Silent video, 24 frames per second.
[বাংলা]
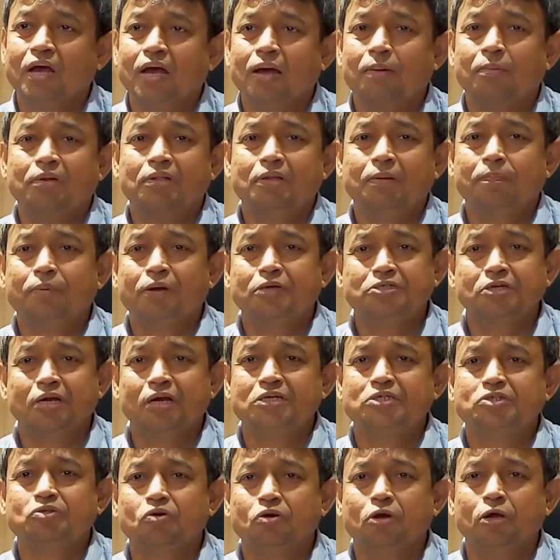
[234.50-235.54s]
আমাদের
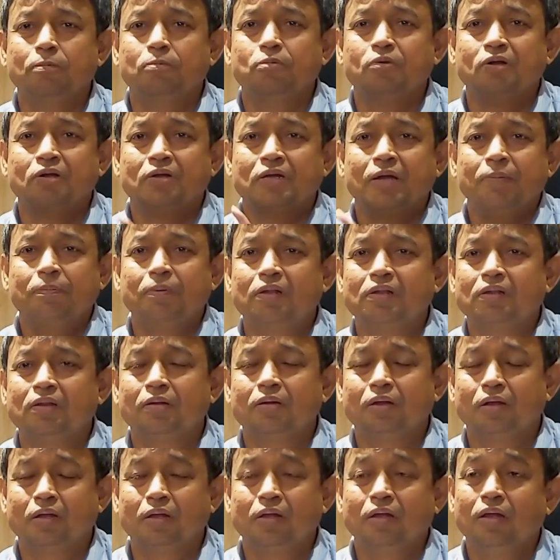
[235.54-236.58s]
প্রেশারাইজ করার পরে নেপাল
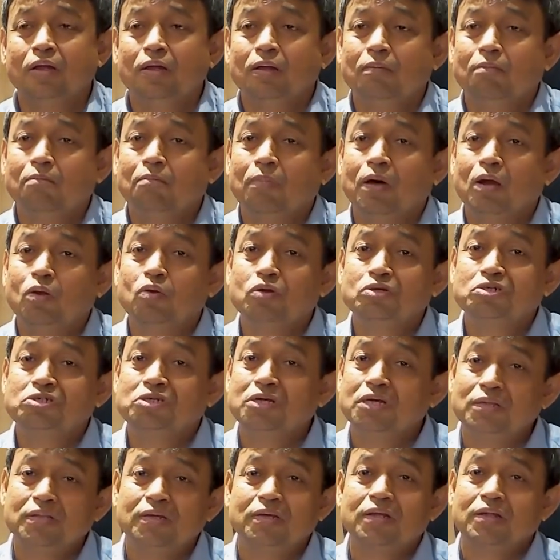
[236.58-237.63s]
এই
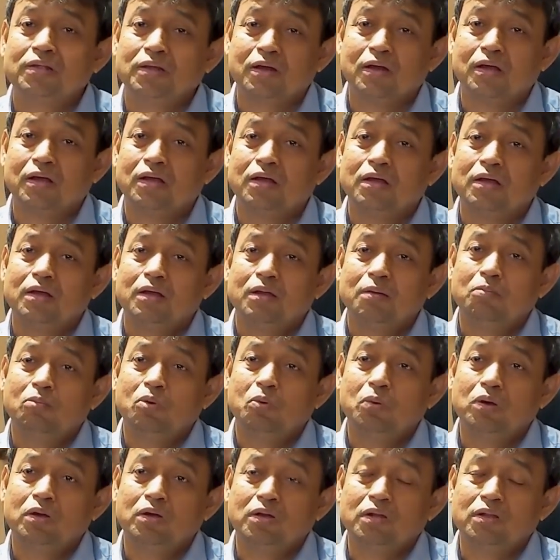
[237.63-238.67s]
মালয়েশিয়া থেকে তারা
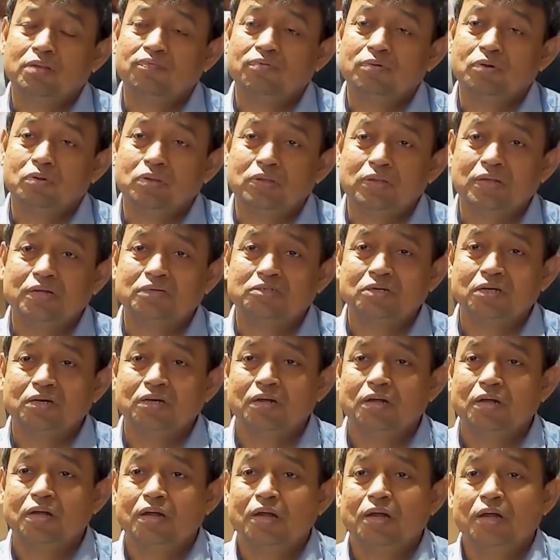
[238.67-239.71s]
মোবাইলটা ফিরে দিয়েছেন
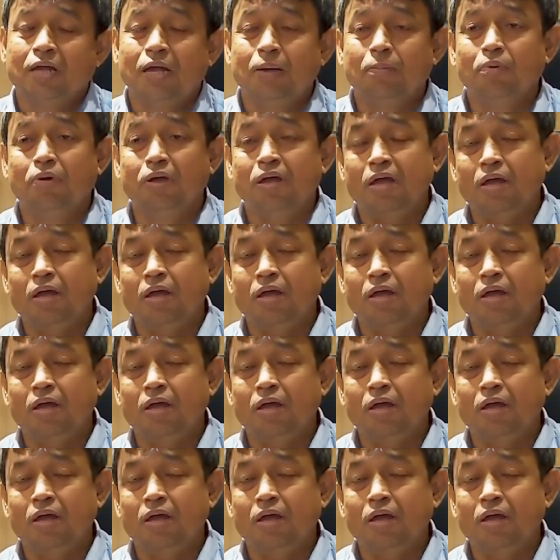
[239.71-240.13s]
এবং